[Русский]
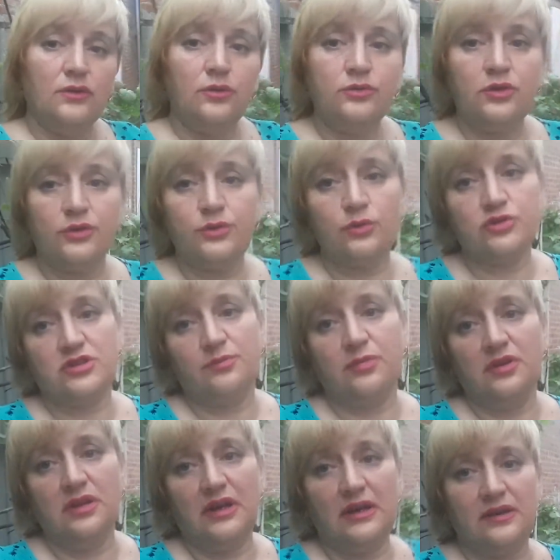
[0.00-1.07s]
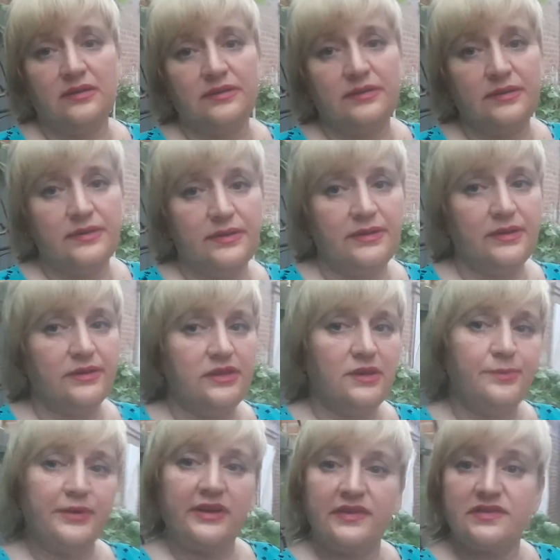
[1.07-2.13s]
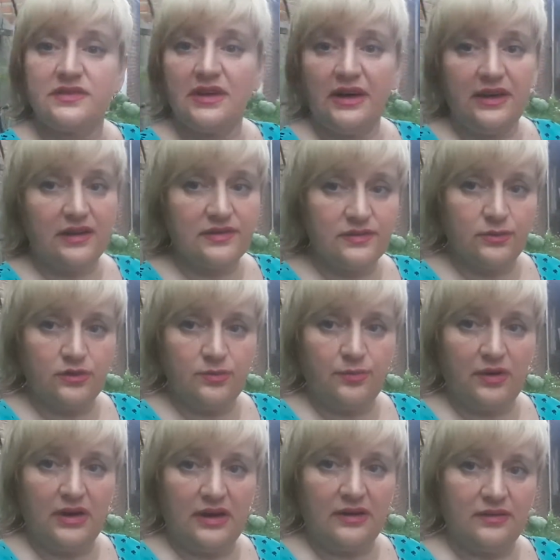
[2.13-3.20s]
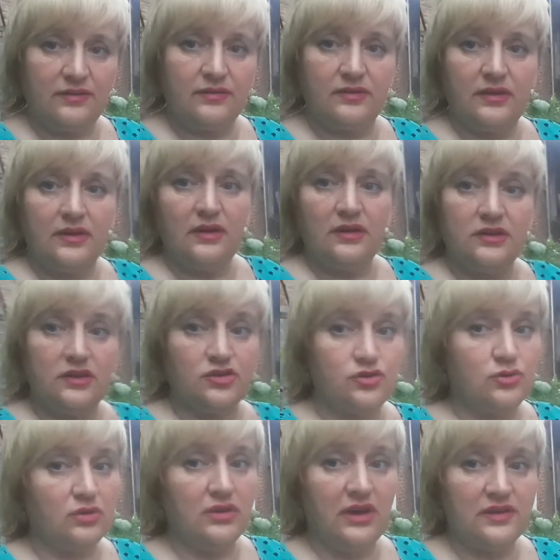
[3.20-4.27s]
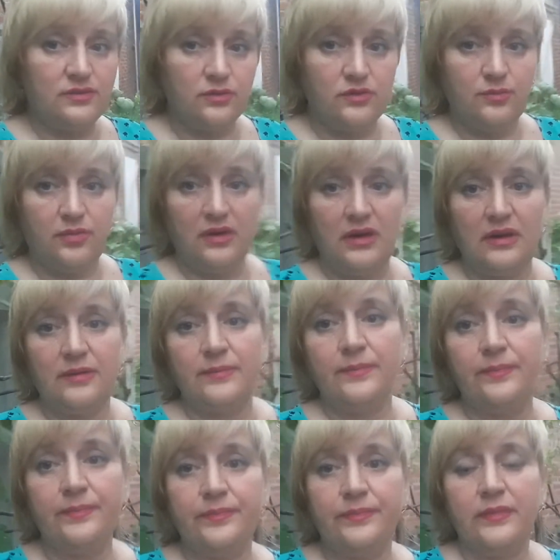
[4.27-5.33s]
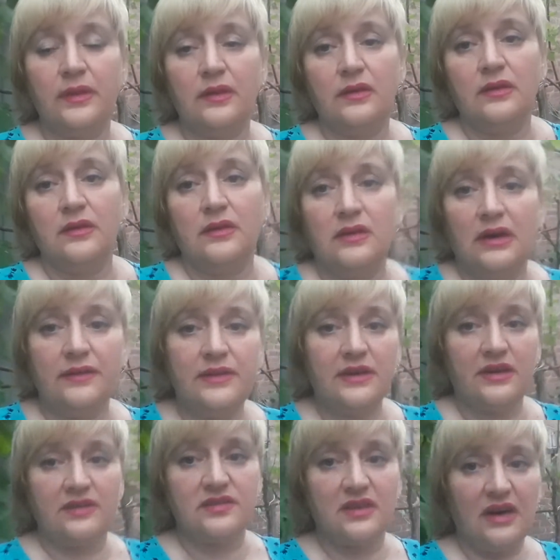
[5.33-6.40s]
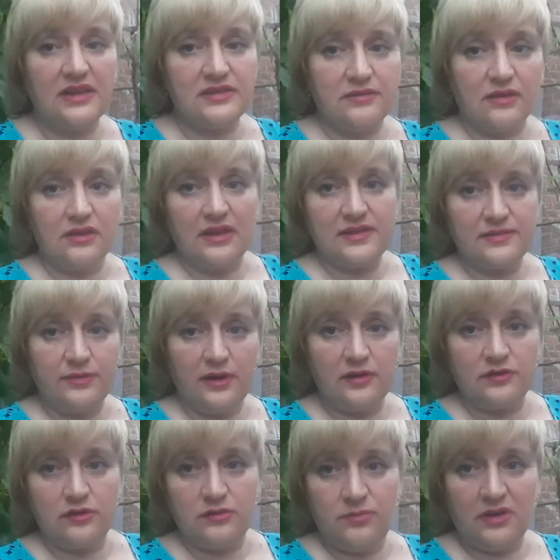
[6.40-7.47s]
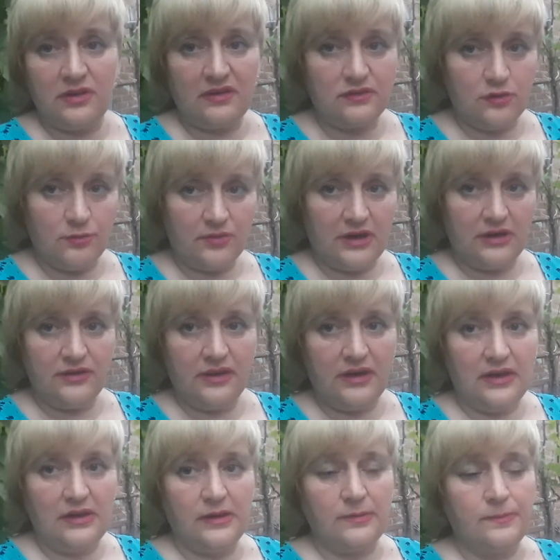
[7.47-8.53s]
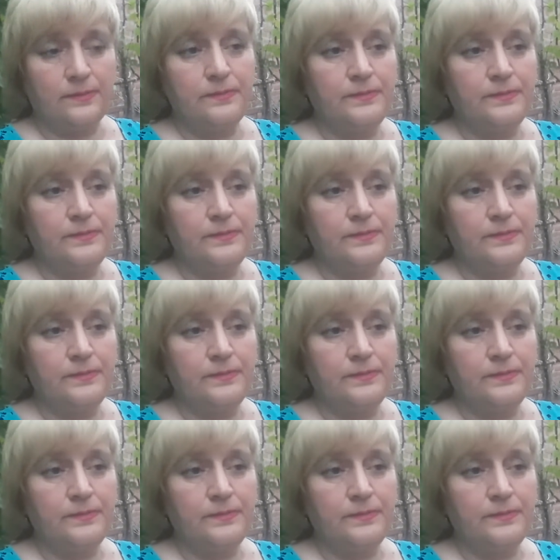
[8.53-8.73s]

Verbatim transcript: У нее тоже была непростая судьба, тяжелая судьба. Она рассказывала о своей судьбе на своем канале.